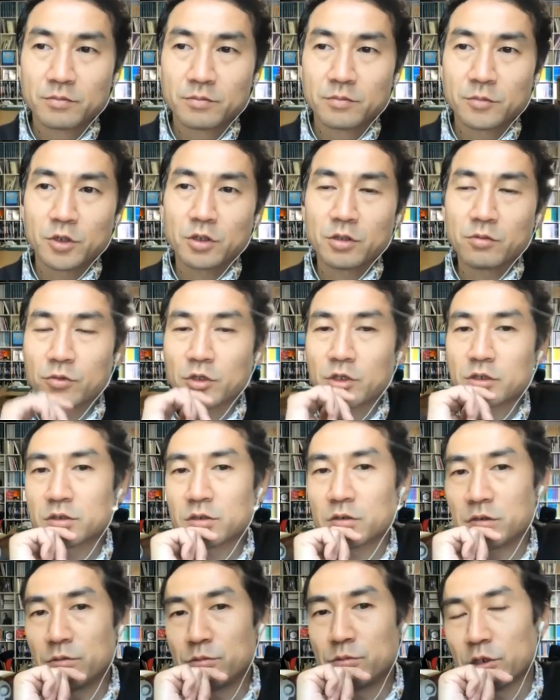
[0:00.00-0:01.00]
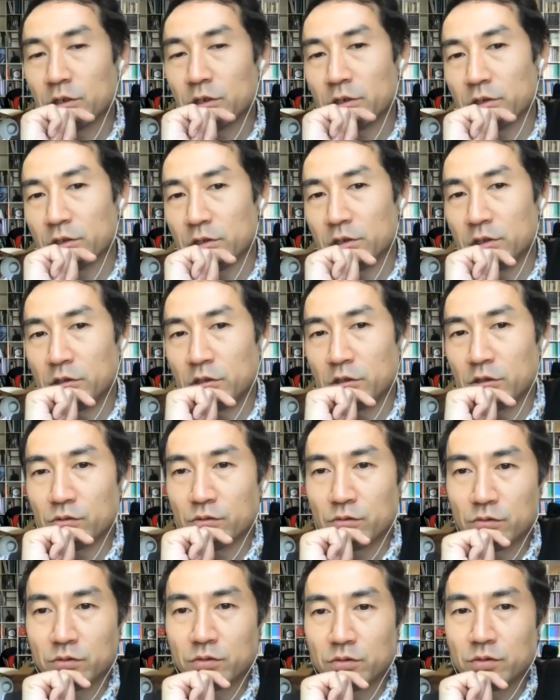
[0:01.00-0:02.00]
や、でも確かに今聞いて
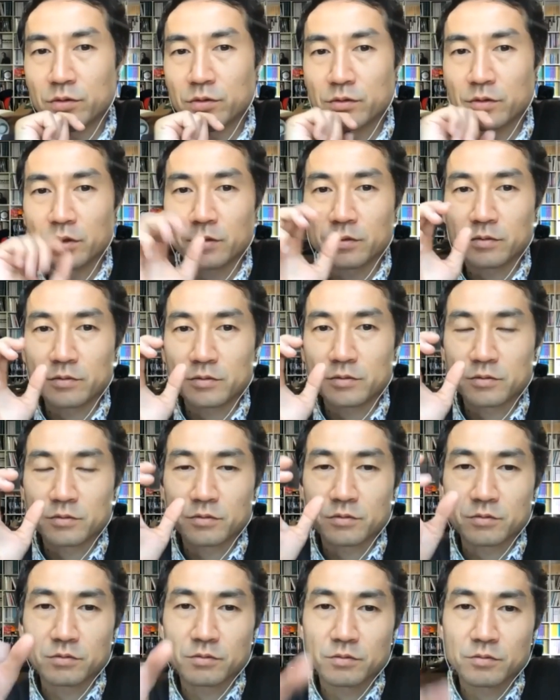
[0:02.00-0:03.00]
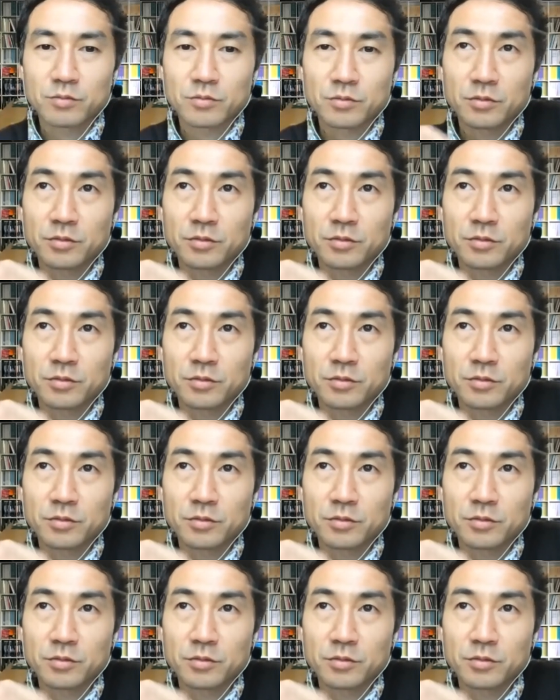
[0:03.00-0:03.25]
ると、その、